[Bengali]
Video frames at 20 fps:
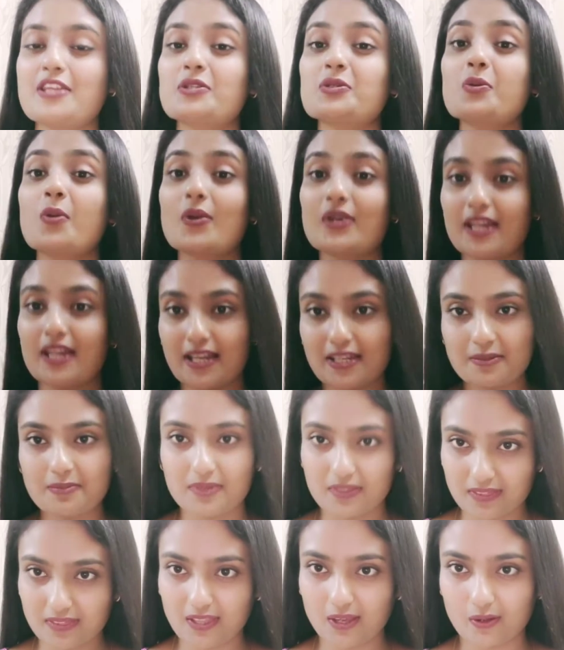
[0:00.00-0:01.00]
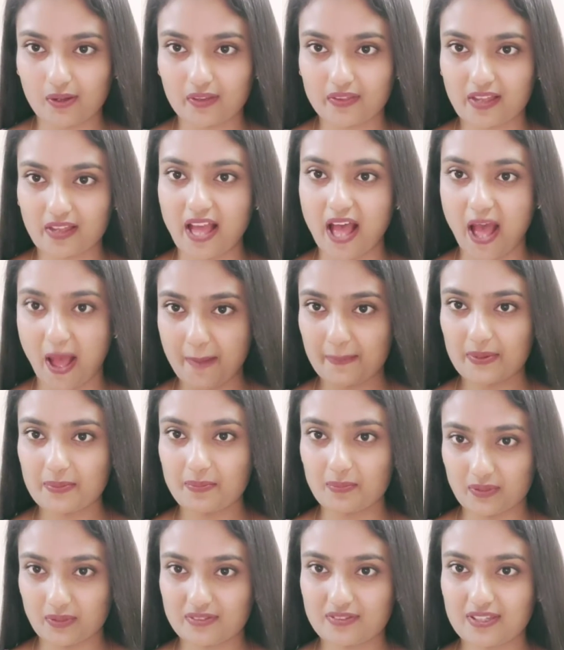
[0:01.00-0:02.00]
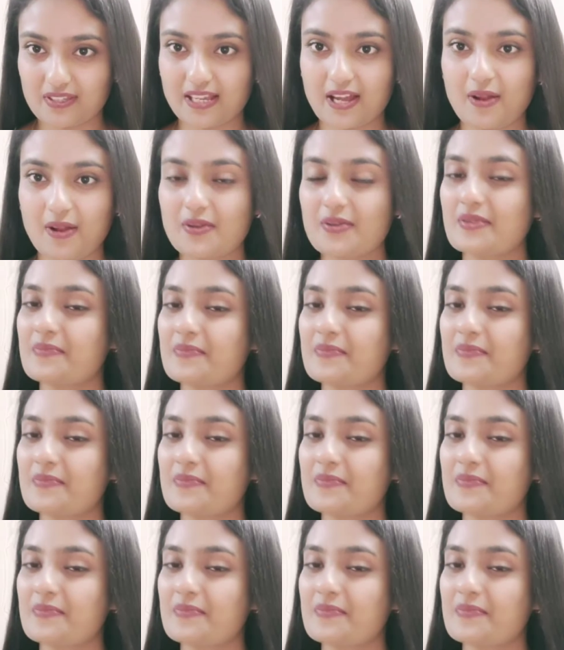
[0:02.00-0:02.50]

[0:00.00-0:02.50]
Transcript: টোটালি মিথ্যে কথা আমি বলছি কারণ